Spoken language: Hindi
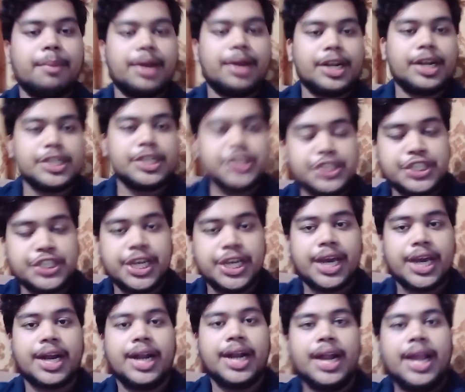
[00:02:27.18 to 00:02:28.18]
कमेंट
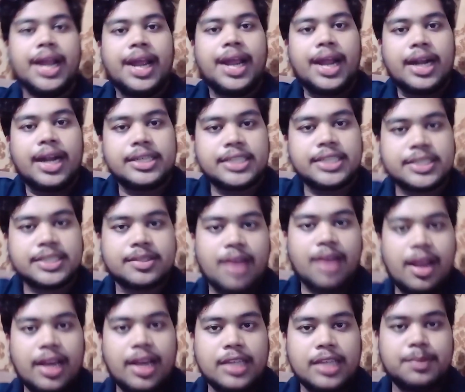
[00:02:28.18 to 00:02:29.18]
शेयर एंड
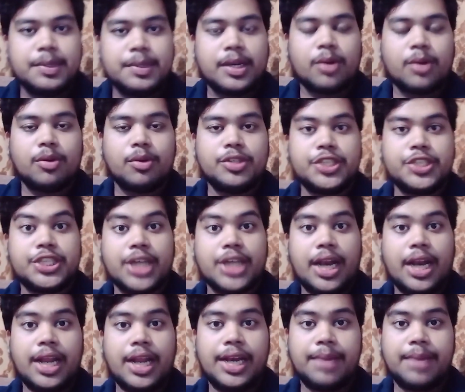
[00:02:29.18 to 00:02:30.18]
सब्सक्राइब लाजमी करो इन
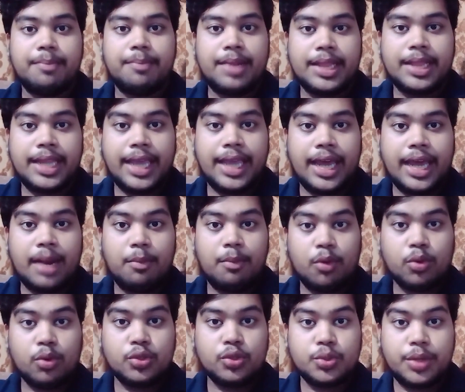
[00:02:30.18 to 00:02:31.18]
मिलते हैं यार आप
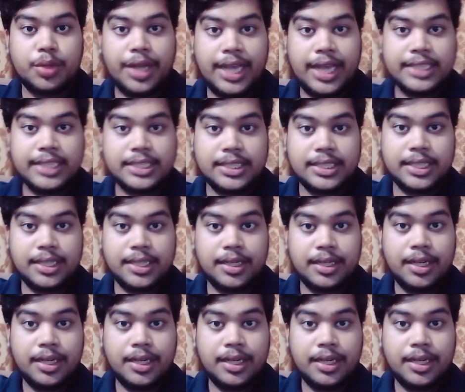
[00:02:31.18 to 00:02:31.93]
लोग को जो नेक्स्ट